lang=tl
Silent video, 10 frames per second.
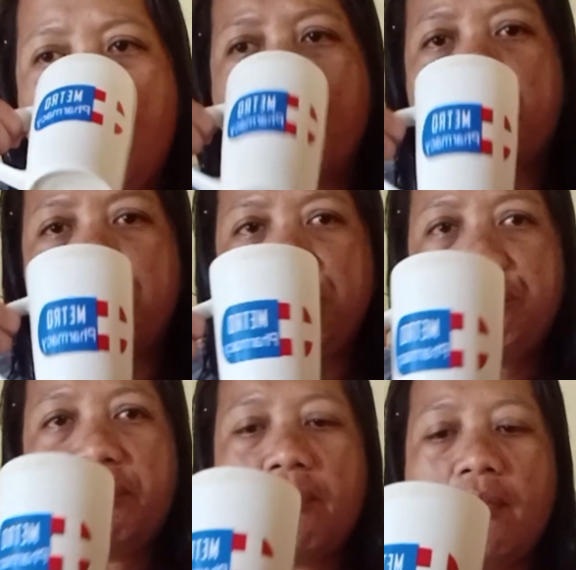So, yung anak
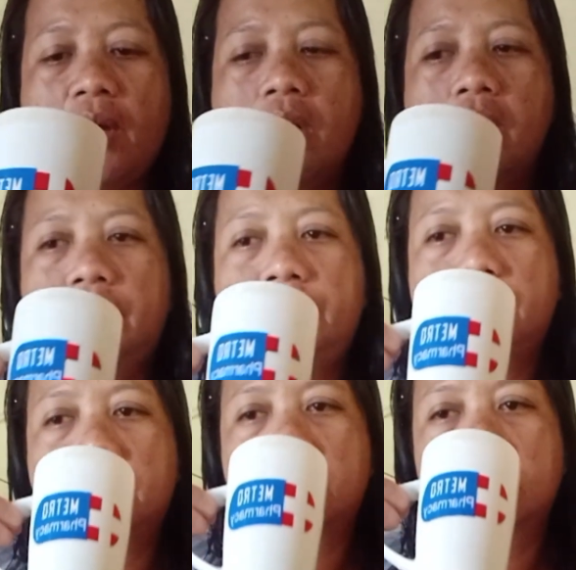ko naman,
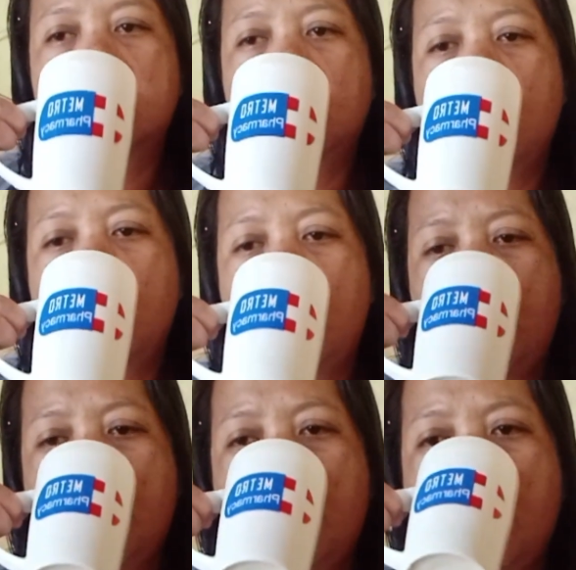
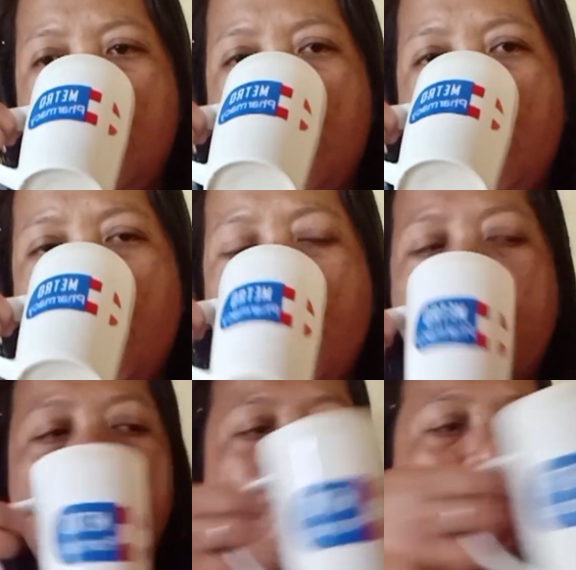nagano,
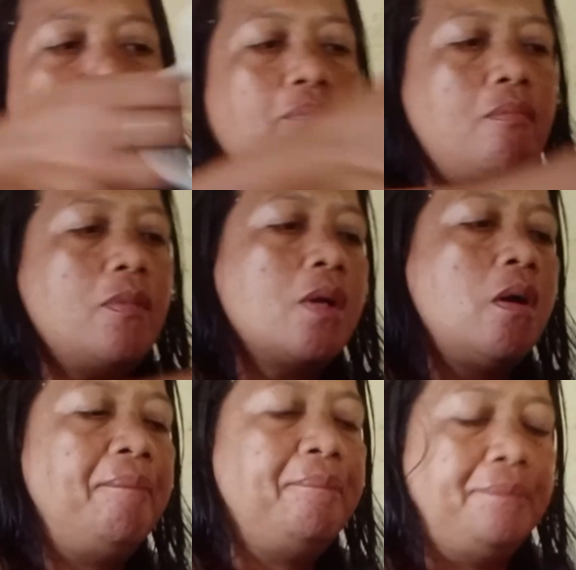nagagawa ng
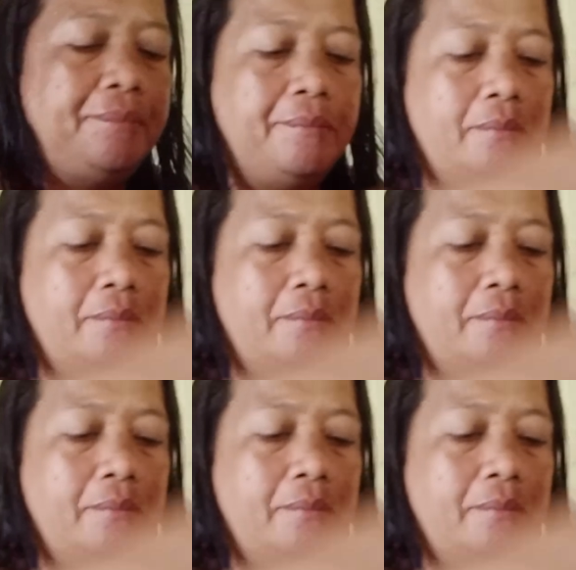project.